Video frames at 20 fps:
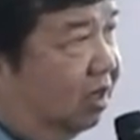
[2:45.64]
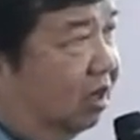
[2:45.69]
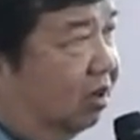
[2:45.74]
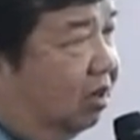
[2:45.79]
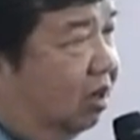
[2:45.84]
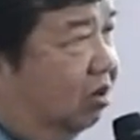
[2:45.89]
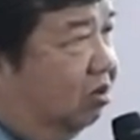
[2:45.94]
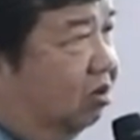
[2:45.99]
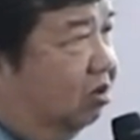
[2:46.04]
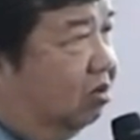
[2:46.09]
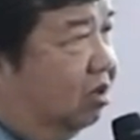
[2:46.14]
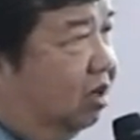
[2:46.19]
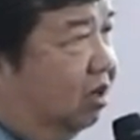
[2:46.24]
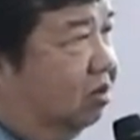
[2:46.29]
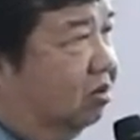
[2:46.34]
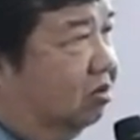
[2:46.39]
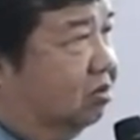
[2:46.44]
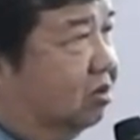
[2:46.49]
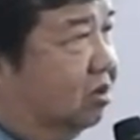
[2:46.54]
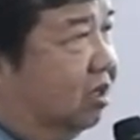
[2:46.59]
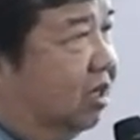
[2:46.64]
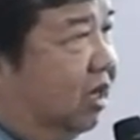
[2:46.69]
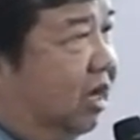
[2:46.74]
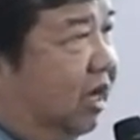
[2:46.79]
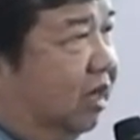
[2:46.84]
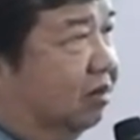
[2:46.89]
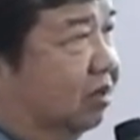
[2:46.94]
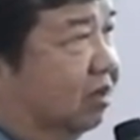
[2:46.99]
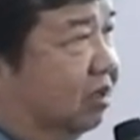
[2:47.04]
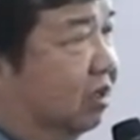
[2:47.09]
เขาเขาถึง
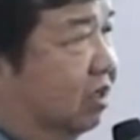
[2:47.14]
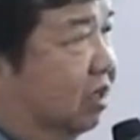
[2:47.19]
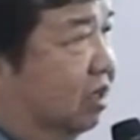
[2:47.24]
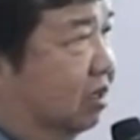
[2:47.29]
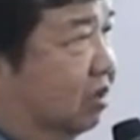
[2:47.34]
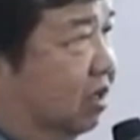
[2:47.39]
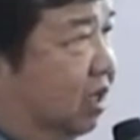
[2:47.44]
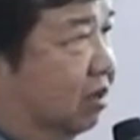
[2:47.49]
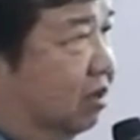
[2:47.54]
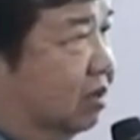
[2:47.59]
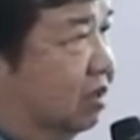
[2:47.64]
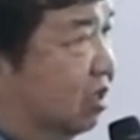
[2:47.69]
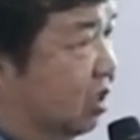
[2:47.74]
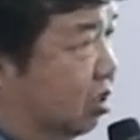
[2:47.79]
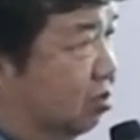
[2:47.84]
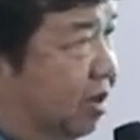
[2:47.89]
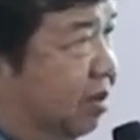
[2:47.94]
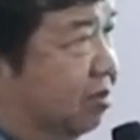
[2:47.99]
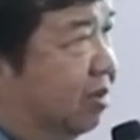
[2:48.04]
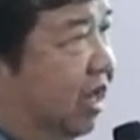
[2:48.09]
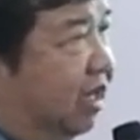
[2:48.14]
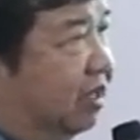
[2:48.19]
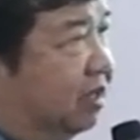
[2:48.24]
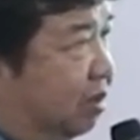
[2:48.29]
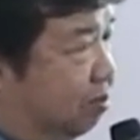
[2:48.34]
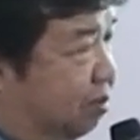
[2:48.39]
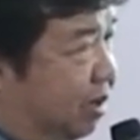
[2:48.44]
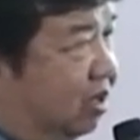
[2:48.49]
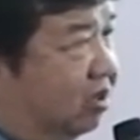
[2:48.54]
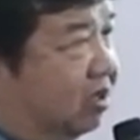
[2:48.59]
ท่านถ้าขึ้นเครื่องบินเมื่อไหร่
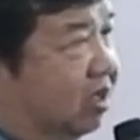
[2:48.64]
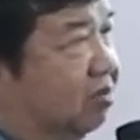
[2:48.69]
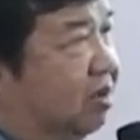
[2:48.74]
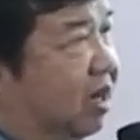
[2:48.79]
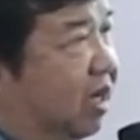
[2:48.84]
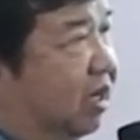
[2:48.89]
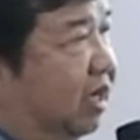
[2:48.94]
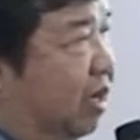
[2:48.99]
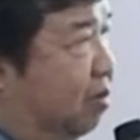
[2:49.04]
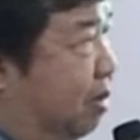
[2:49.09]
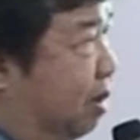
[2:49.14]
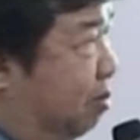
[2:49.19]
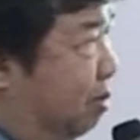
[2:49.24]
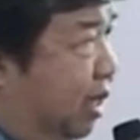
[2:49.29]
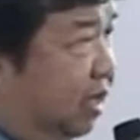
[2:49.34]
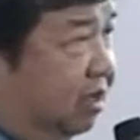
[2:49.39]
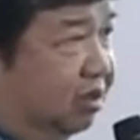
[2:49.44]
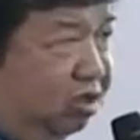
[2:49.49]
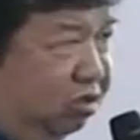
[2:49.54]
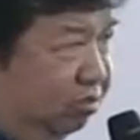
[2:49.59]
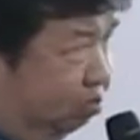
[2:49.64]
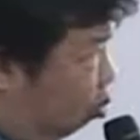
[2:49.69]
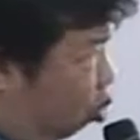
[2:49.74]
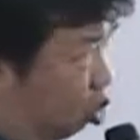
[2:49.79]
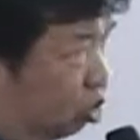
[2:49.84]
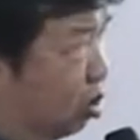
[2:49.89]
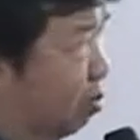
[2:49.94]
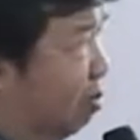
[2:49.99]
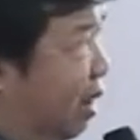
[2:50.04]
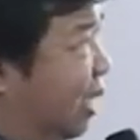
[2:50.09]
จำเป็นต้องทิ้งเมื่อไหร่กลับมาบ้านต้องปลู
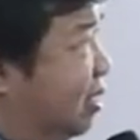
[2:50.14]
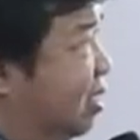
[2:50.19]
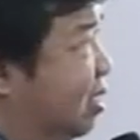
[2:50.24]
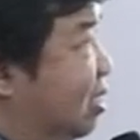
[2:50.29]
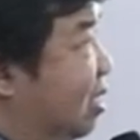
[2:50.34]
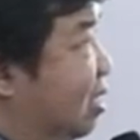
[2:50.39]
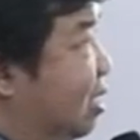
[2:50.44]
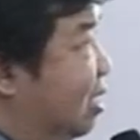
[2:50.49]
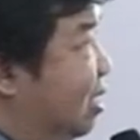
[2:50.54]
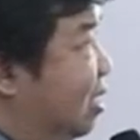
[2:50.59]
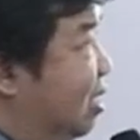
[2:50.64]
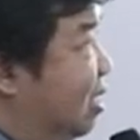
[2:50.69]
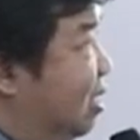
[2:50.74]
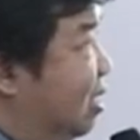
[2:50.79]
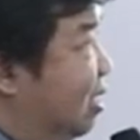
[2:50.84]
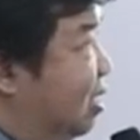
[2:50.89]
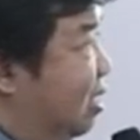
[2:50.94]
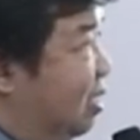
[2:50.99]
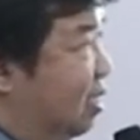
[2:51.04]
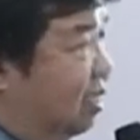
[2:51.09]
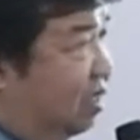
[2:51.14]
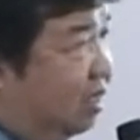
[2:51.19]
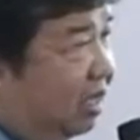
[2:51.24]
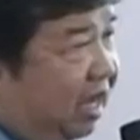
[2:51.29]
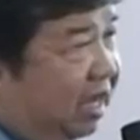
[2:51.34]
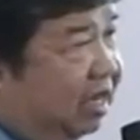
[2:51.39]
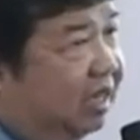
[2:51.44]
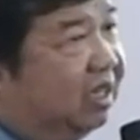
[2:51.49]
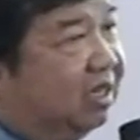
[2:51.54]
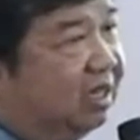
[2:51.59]
กต้นไม้ทันที
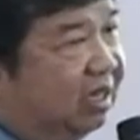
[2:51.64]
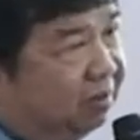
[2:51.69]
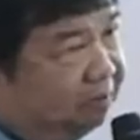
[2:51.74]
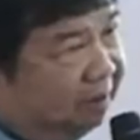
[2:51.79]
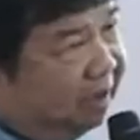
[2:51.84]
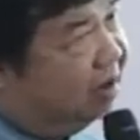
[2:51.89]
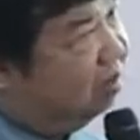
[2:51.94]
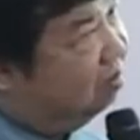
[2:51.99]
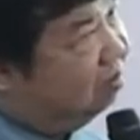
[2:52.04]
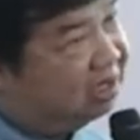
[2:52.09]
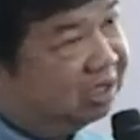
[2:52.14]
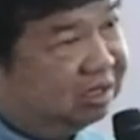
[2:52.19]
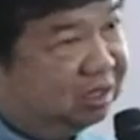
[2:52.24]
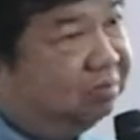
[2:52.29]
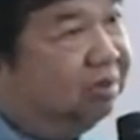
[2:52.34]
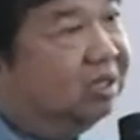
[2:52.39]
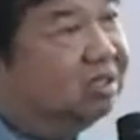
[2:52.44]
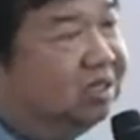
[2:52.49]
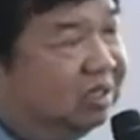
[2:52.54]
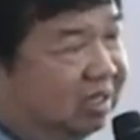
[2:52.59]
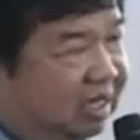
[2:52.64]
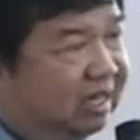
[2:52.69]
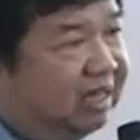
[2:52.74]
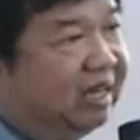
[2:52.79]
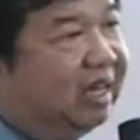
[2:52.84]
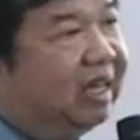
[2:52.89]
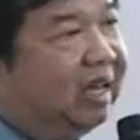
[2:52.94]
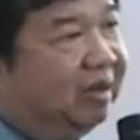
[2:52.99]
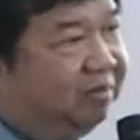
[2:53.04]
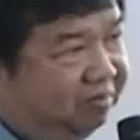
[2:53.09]
นะอันนี้นี่เป็นจิตสำนึกจริ
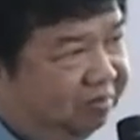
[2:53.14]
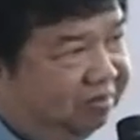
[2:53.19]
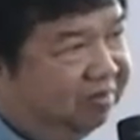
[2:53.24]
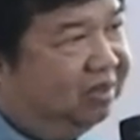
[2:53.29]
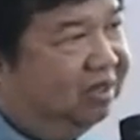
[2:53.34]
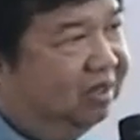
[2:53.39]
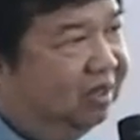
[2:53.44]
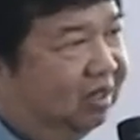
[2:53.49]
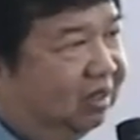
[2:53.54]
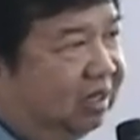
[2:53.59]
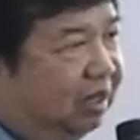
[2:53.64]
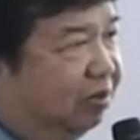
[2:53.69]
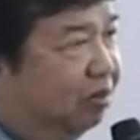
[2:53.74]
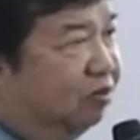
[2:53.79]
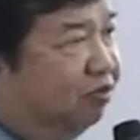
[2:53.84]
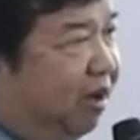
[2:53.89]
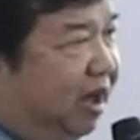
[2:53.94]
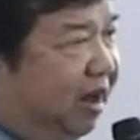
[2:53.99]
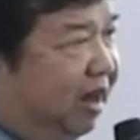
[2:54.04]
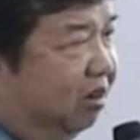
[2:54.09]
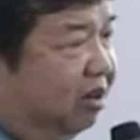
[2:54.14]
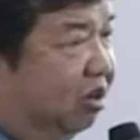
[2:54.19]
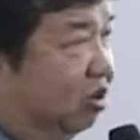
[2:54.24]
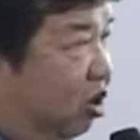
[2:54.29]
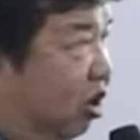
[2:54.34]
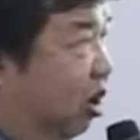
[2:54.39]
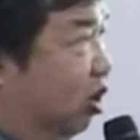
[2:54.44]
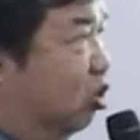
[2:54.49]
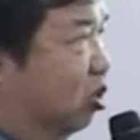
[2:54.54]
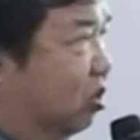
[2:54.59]
งๆนะครับแต่ผมฟังแล้วก็ข
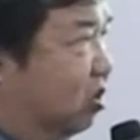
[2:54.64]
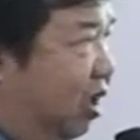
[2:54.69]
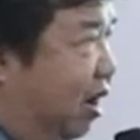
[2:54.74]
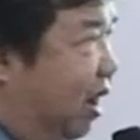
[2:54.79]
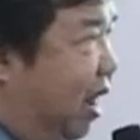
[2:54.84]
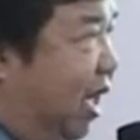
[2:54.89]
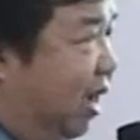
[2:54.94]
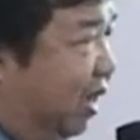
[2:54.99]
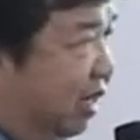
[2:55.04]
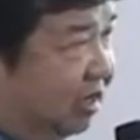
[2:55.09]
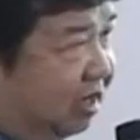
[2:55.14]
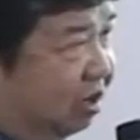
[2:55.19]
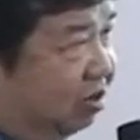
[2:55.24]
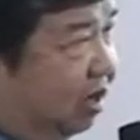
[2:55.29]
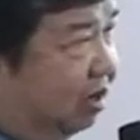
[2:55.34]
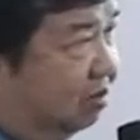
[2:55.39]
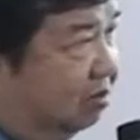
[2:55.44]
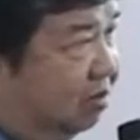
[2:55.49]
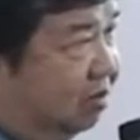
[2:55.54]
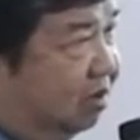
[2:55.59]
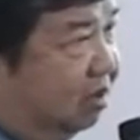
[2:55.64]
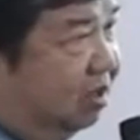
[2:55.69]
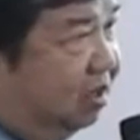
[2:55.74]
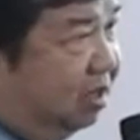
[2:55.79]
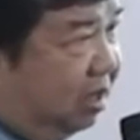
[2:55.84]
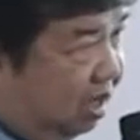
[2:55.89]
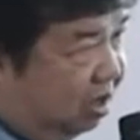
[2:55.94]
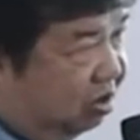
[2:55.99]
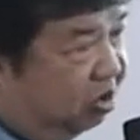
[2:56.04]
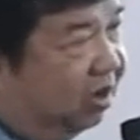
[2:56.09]
นลุกตอนแรกนะแต่ว่า
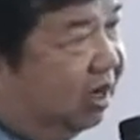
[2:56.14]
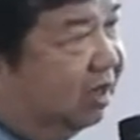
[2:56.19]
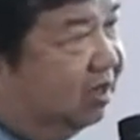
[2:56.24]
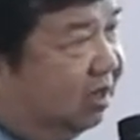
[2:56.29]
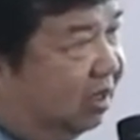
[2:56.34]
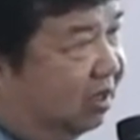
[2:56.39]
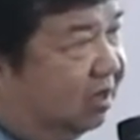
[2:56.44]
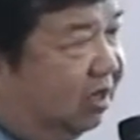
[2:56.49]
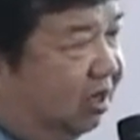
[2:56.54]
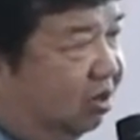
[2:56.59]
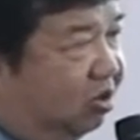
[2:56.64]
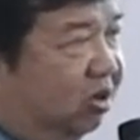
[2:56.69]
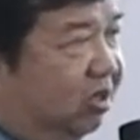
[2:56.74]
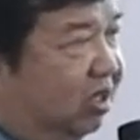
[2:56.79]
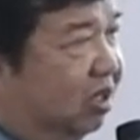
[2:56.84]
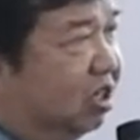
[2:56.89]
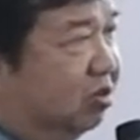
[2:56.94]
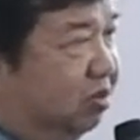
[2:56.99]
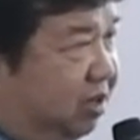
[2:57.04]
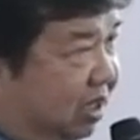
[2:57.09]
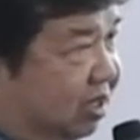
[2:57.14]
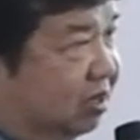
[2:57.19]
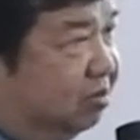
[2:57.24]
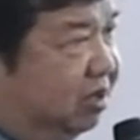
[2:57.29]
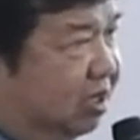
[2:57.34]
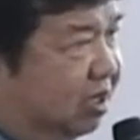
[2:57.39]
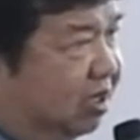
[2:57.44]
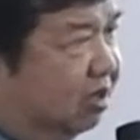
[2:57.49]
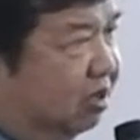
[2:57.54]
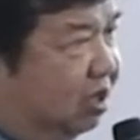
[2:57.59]
เห็นด้วยว่าถ้าเกิดคนที่เขามีจิต
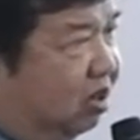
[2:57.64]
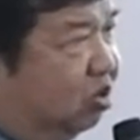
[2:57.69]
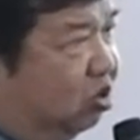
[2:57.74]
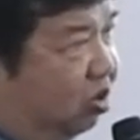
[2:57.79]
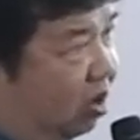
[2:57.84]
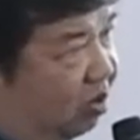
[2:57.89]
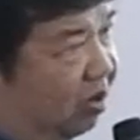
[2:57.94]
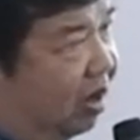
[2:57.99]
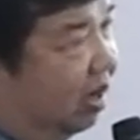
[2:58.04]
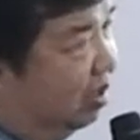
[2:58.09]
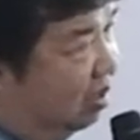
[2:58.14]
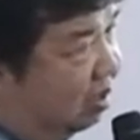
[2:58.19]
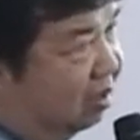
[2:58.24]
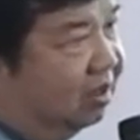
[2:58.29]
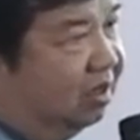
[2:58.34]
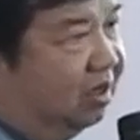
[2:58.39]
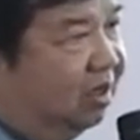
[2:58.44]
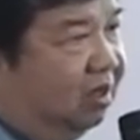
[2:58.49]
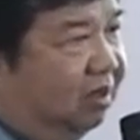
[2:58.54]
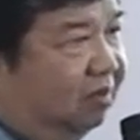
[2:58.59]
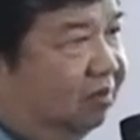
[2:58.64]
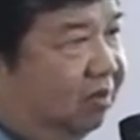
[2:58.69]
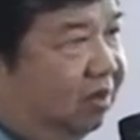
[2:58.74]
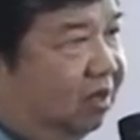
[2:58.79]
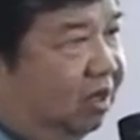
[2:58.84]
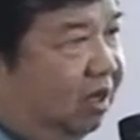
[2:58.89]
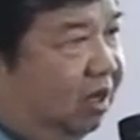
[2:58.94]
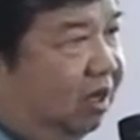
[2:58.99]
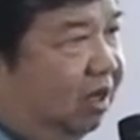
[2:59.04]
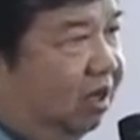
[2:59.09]
สำนึกเขาจะรู้แล้วว่า
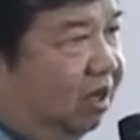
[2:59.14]
เ,